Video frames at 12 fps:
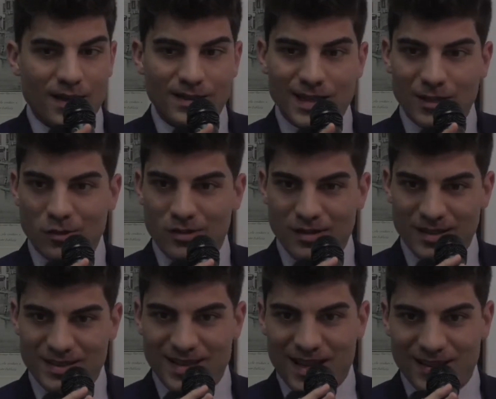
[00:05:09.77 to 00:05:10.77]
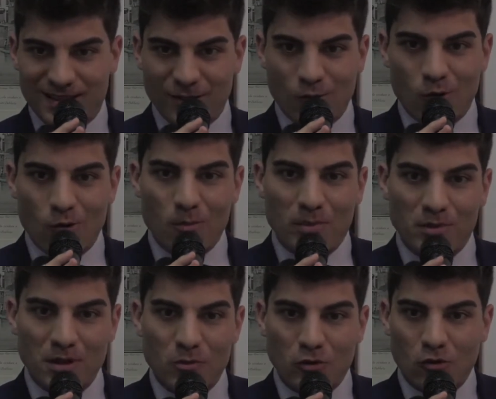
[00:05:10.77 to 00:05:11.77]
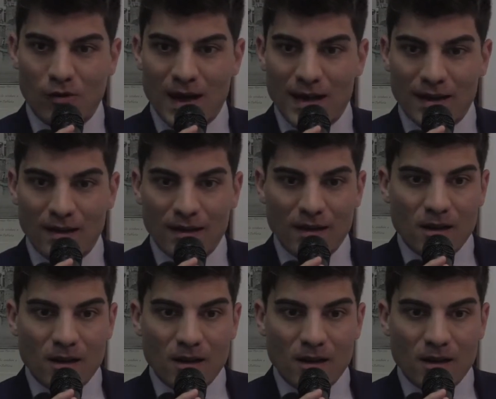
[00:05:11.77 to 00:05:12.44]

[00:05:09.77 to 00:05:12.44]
dato interessante lo potremmo trovare.